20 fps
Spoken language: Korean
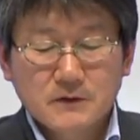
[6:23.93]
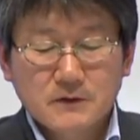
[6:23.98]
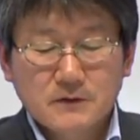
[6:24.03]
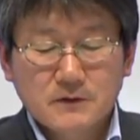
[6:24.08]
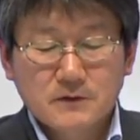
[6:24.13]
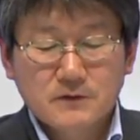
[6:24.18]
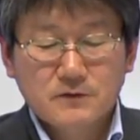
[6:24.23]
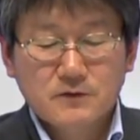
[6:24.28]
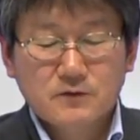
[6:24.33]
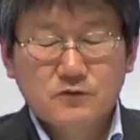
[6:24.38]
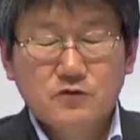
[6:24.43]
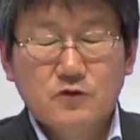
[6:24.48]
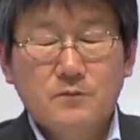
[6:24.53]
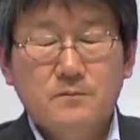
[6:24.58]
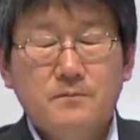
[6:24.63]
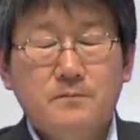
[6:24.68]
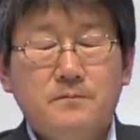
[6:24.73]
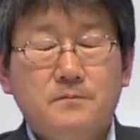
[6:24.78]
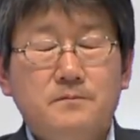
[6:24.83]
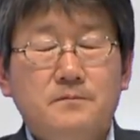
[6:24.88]
그래서
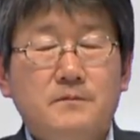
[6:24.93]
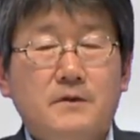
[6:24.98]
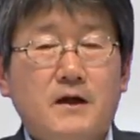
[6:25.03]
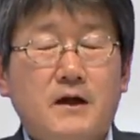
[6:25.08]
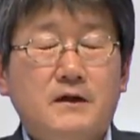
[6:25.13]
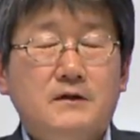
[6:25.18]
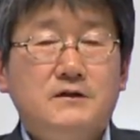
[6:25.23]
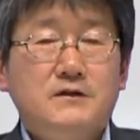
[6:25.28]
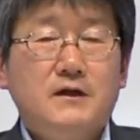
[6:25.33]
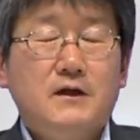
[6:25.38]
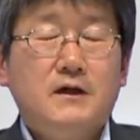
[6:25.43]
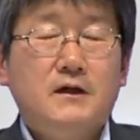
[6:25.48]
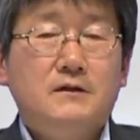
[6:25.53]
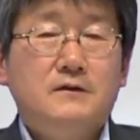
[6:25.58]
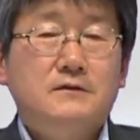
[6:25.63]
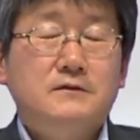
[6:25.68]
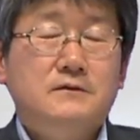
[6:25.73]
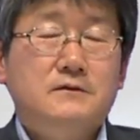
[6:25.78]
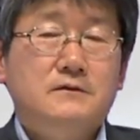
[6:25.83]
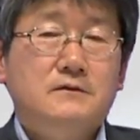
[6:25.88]
좀
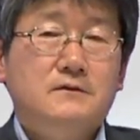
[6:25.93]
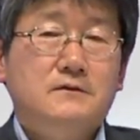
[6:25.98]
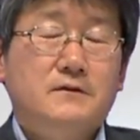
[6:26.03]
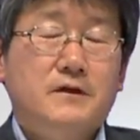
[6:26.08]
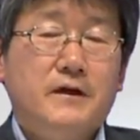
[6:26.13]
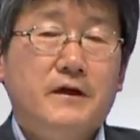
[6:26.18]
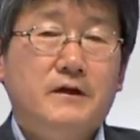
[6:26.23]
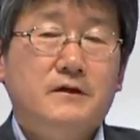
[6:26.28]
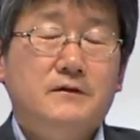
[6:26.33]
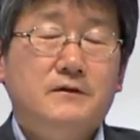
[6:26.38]
학자들의